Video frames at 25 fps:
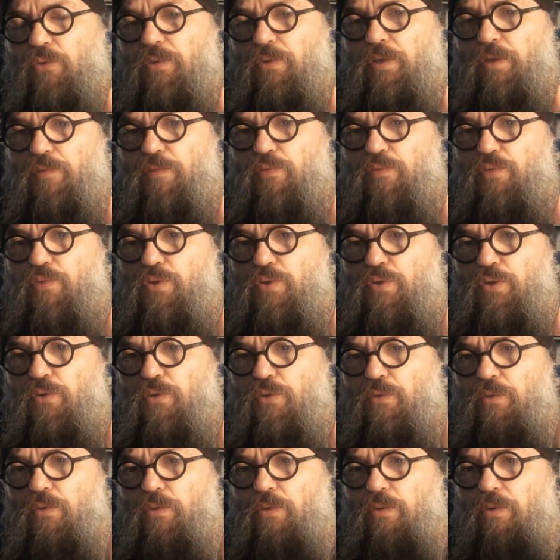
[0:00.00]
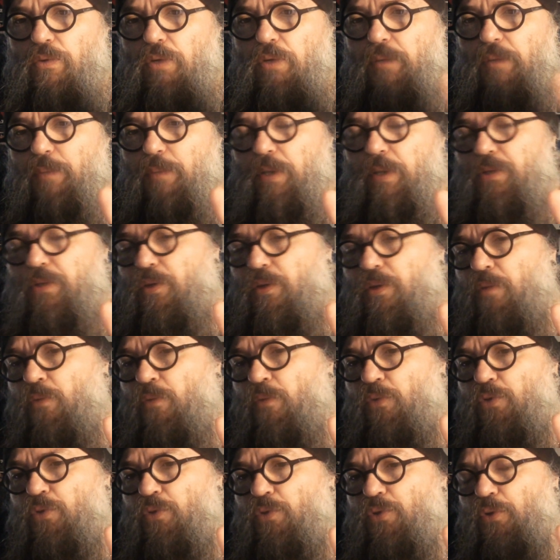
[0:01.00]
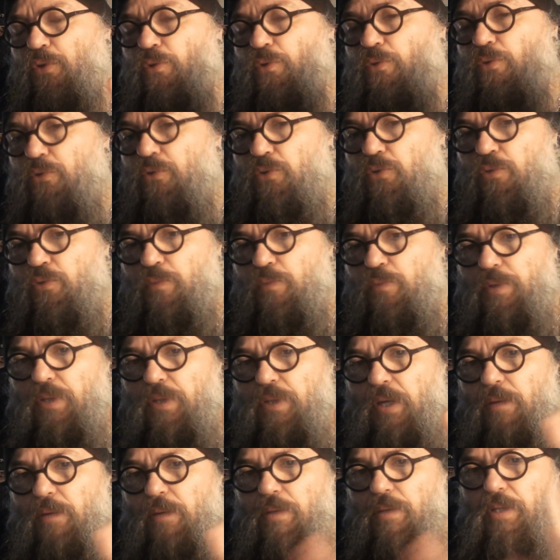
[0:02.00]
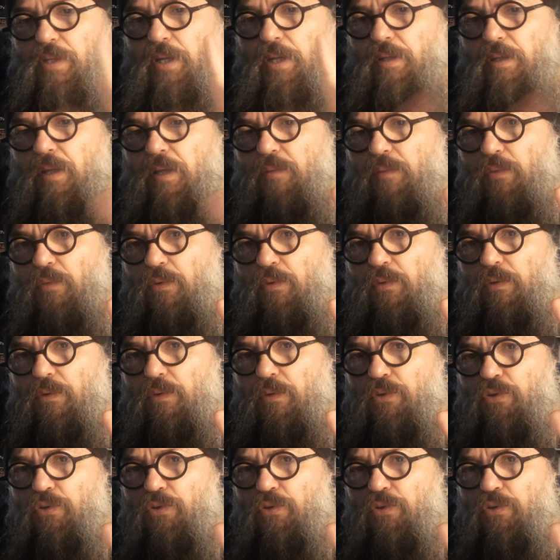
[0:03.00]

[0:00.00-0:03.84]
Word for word: diffusion, les, pas seulement sur YouTube, il sera certainement,